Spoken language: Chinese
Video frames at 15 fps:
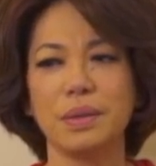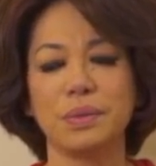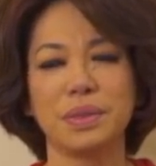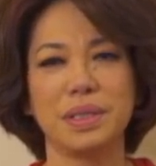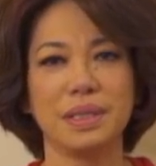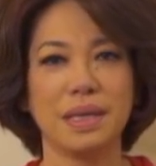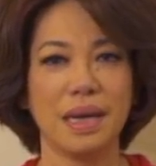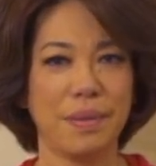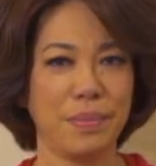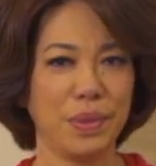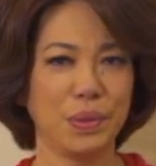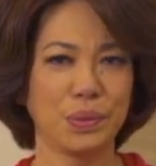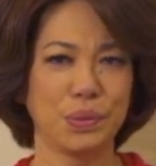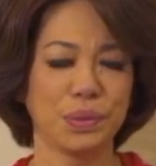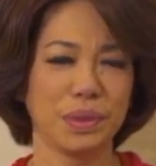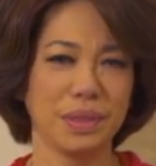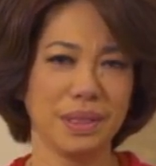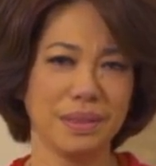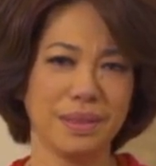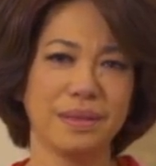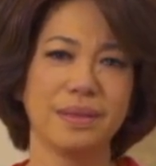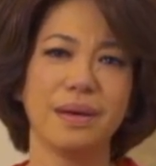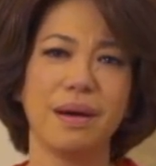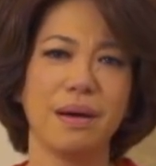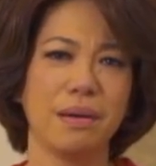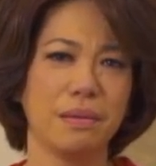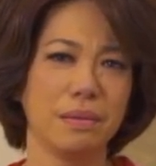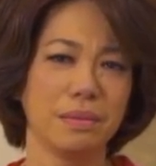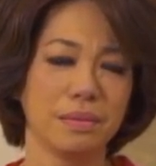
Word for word: 我现在还没有做得很好，